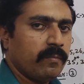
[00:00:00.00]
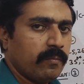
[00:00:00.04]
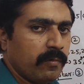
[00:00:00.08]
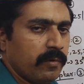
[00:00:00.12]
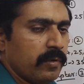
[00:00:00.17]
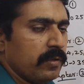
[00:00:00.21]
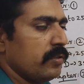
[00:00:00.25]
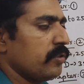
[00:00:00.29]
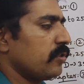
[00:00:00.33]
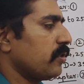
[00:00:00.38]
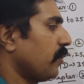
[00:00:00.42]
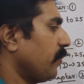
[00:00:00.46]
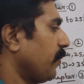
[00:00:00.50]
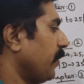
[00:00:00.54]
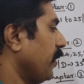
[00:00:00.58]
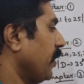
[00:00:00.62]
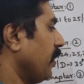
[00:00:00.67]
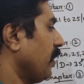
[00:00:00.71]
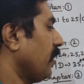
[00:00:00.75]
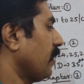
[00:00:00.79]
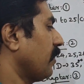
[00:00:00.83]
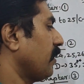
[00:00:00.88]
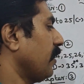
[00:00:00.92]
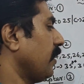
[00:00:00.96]
முடிஞ்சு
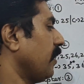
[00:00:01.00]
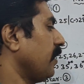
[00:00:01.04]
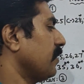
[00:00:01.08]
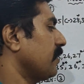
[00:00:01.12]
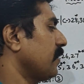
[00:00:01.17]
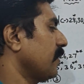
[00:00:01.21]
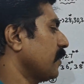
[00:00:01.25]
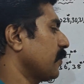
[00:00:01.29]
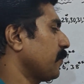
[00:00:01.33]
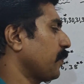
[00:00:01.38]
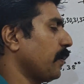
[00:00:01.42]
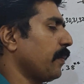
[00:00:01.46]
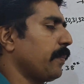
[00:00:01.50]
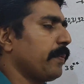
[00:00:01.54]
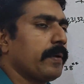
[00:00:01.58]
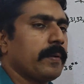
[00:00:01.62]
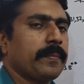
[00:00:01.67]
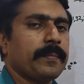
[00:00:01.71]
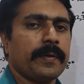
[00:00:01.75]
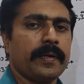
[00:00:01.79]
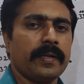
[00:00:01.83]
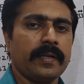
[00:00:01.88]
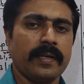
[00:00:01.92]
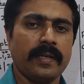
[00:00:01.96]
அப்படின்னா தேர்ட்டி சிக்ஸ்
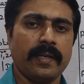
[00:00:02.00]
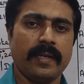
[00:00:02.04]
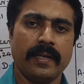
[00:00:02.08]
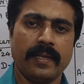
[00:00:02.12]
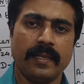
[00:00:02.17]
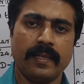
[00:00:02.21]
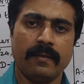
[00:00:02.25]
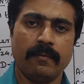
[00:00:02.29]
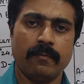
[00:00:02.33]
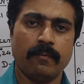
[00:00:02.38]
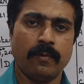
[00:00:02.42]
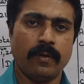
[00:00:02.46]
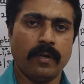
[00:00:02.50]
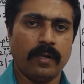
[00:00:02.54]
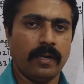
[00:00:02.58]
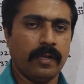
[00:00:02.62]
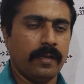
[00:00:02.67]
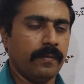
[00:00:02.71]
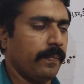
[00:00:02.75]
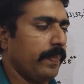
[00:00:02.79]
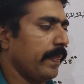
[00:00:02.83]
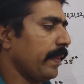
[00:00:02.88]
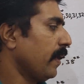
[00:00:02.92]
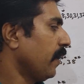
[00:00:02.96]
ப்ரிப்பேர் பண்ணுங்க இல்லைன்னா
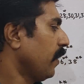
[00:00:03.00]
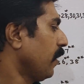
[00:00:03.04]
விட்டுறலாம்